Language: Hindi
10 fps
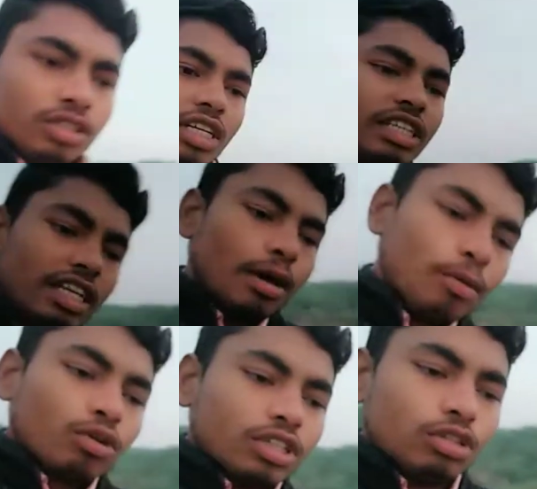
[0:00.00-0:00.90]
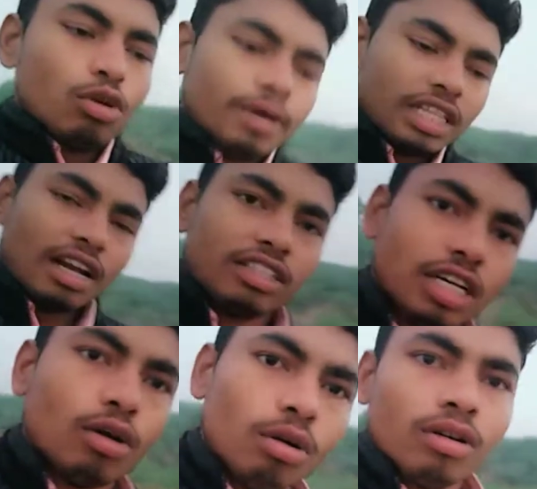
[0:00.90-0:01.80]
जैसे कि आप लोग किसी को बताना
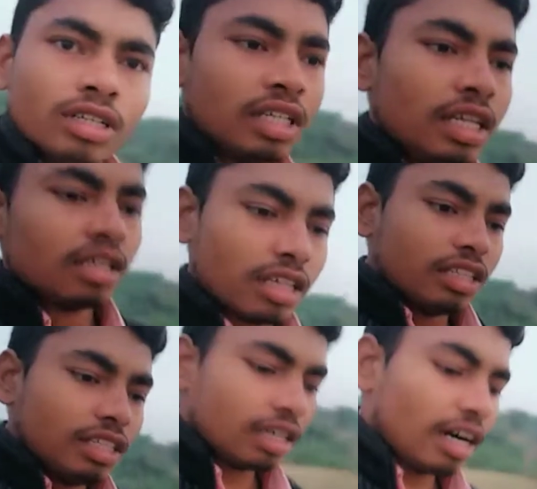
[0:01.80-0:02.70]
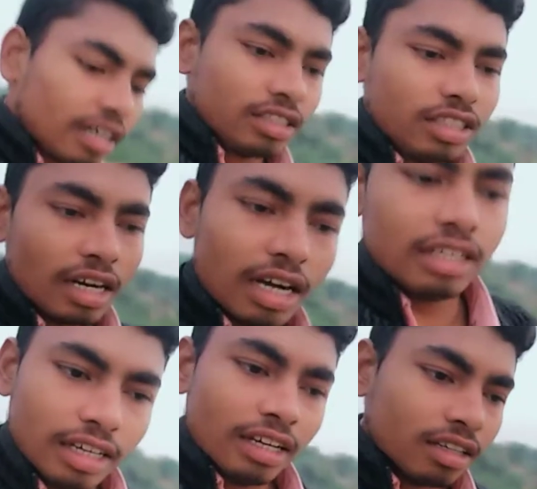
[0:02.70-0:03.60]
चाहो कि ये जगह किस जगह
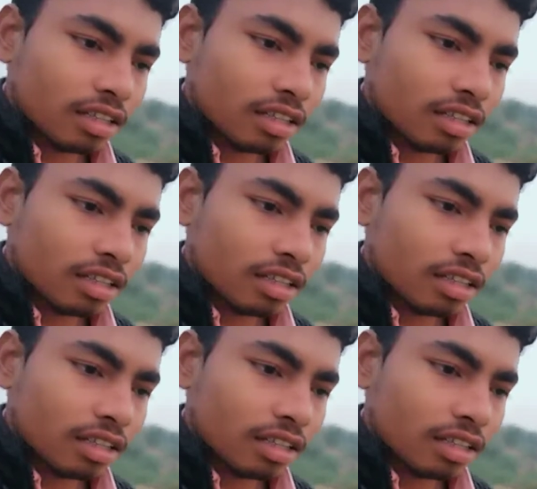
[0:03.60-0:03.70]
की है